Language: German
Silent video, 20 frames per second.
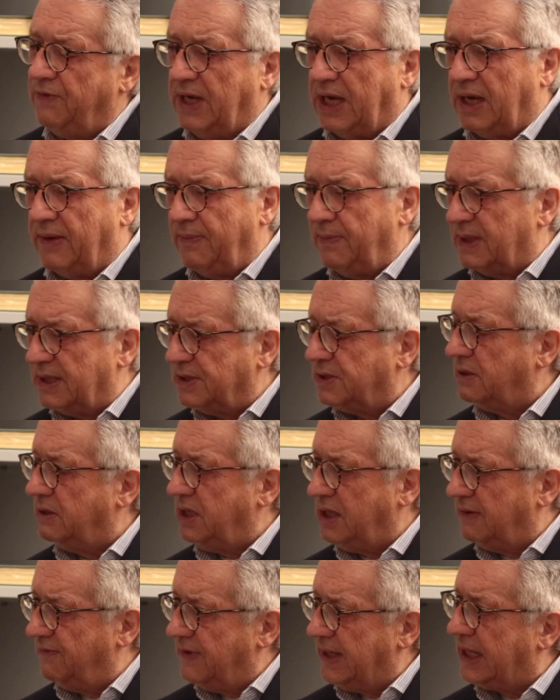Wir haben also
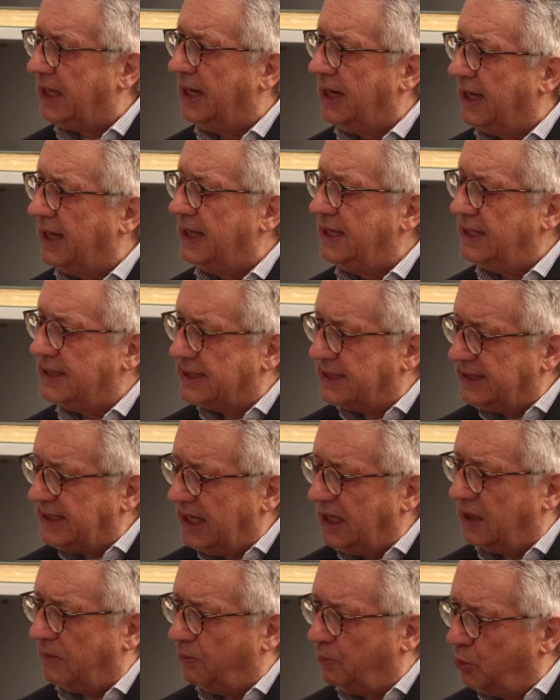hier wirklich eine
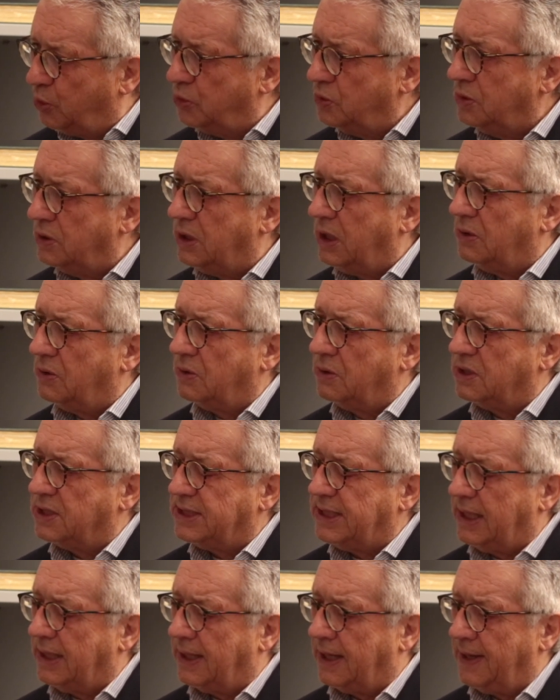sehr bunte und
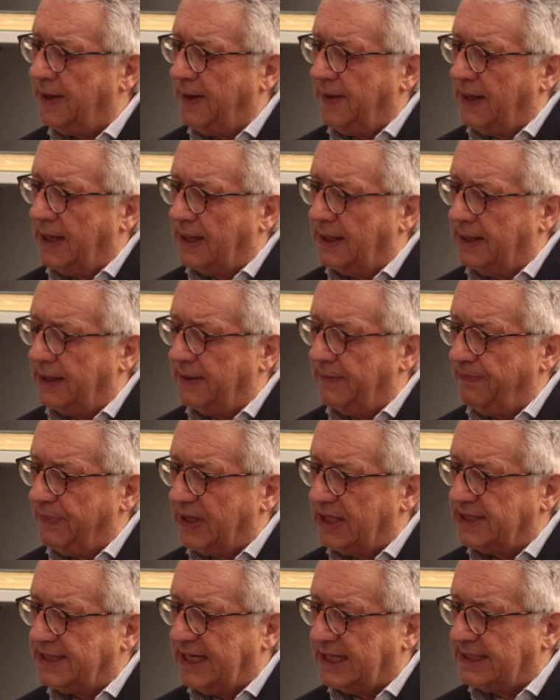sehr, ähm,
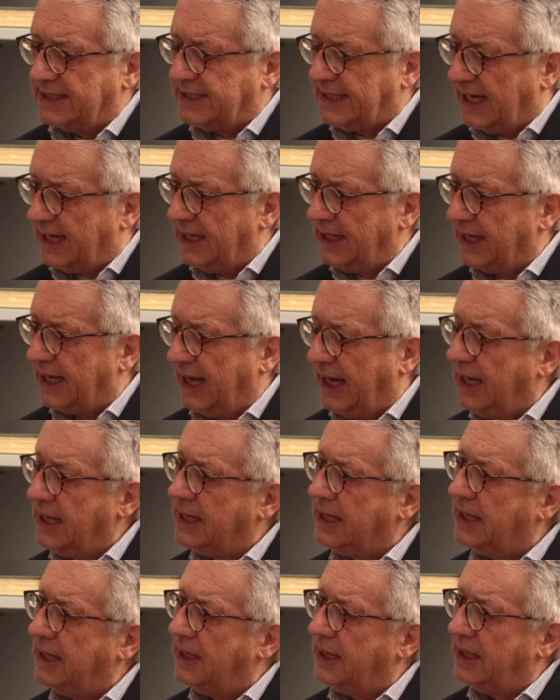sehr
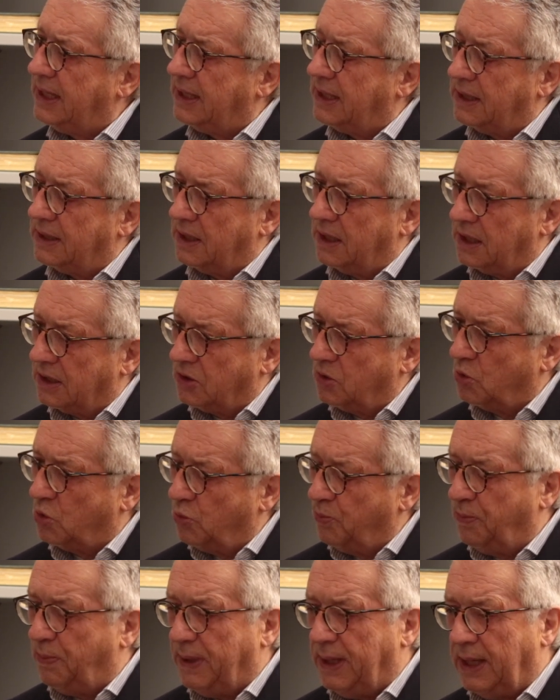zahlreiche äh,
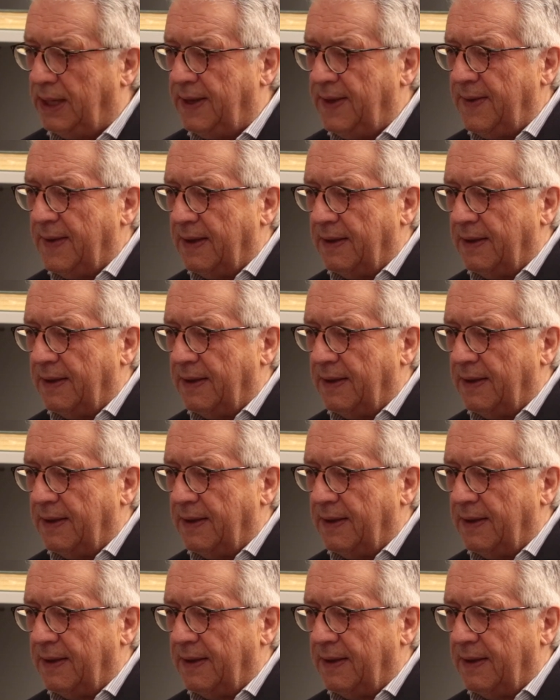Gruppe.